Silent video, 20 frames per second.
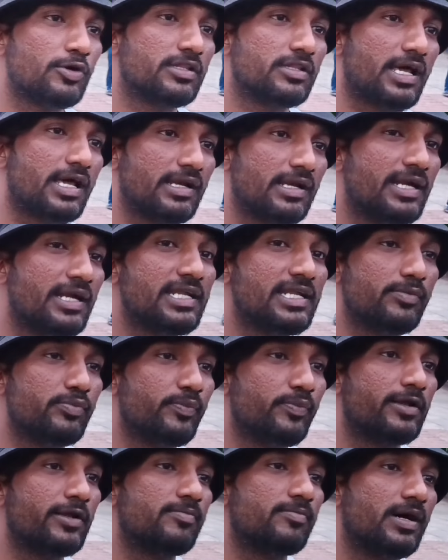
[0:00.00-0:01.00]
ఉంటది అలాంటి
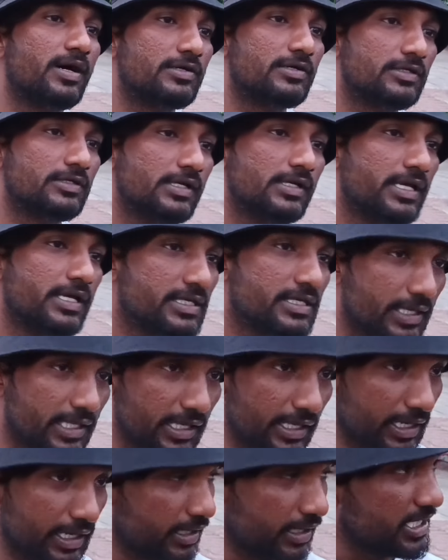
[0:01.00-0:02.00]
అభిమానం మాకు అంటే
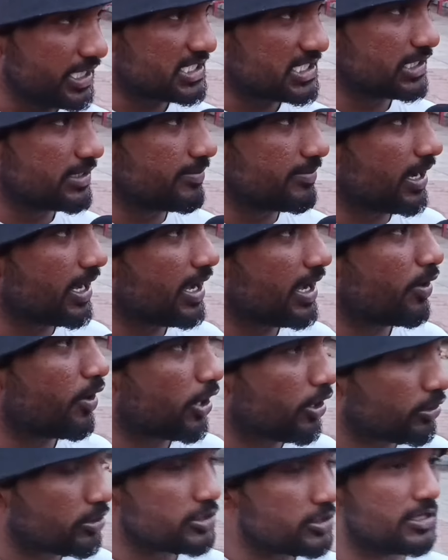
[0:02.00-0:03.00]
ఈ సినిమా
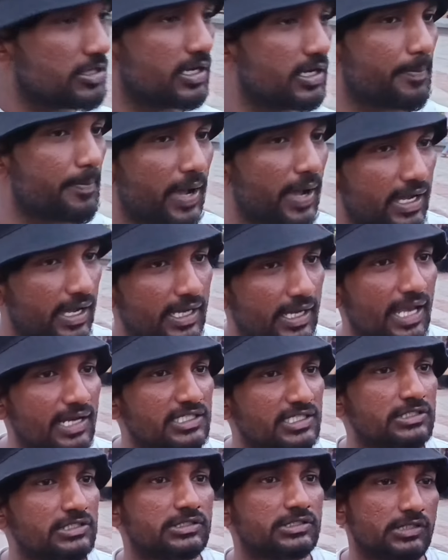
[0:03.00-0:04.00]
ఒక రోజులోనే పక్క
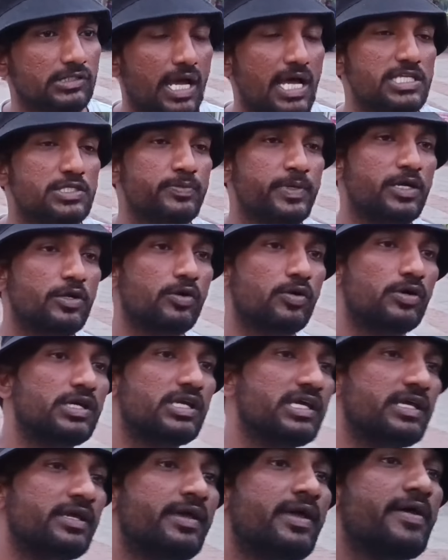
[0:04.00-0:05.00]
కలెక్షన్స్ రాసి
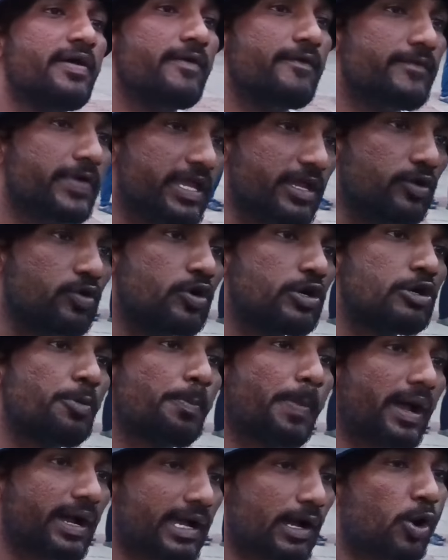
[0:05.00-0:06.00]
పెట్టుకోండి వెయ్యి కోట్లు
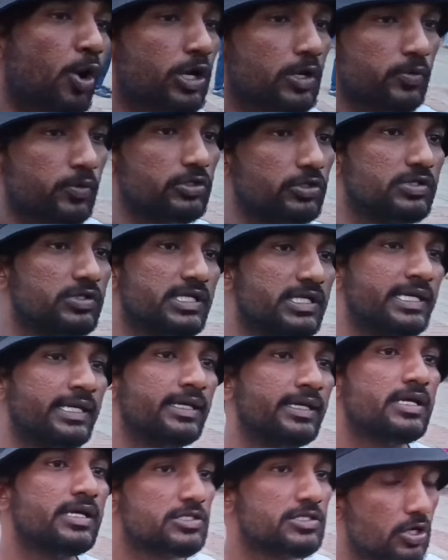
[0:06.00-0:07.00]
పక్క కొట్టబోతుంది
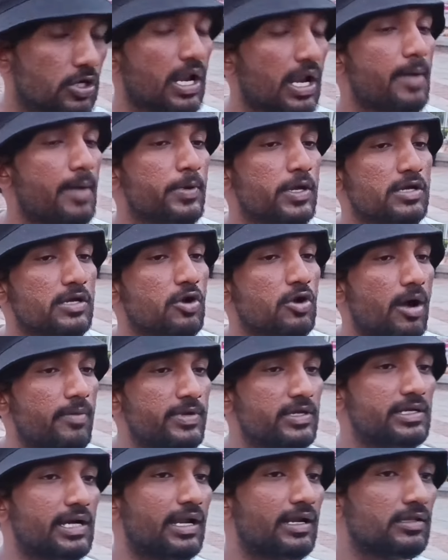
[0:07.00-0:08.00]
సో నా పేరు
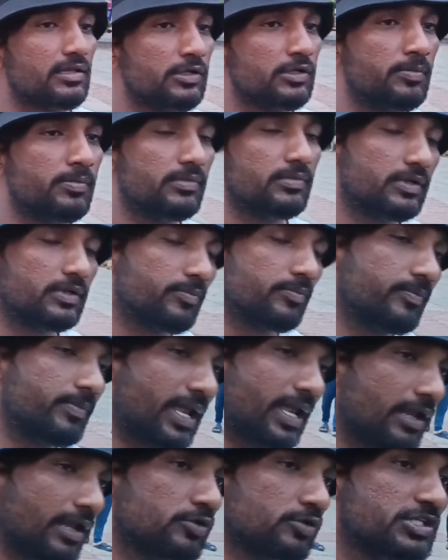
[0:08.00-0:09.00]
కామిక్ ఆనంద్
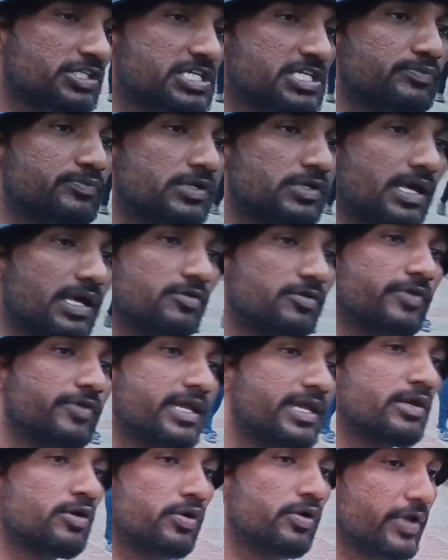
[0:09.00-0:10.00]
వల్ల గుద్ది చెప్తున్నాను
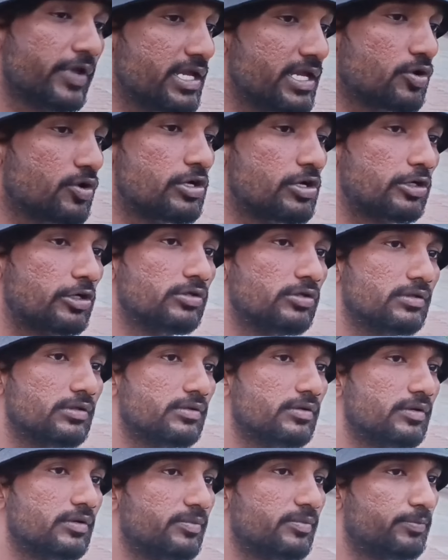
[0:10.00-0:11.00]
వెయ్యి వెయ్యి కోట్లు
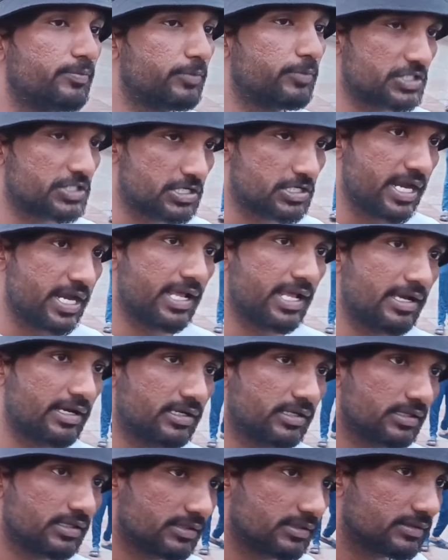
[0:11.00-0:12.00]
ఈ సినిమా
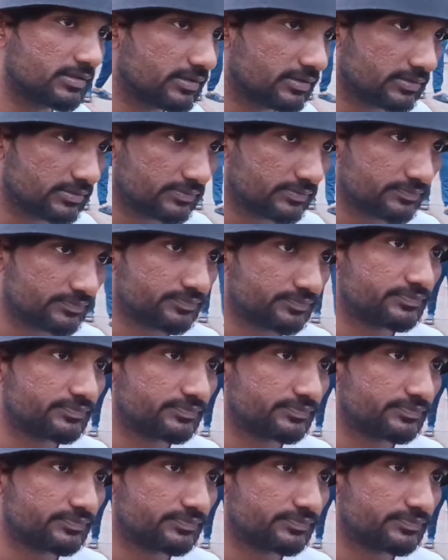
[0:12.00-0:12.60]
ఎన్టీఆర్ గారు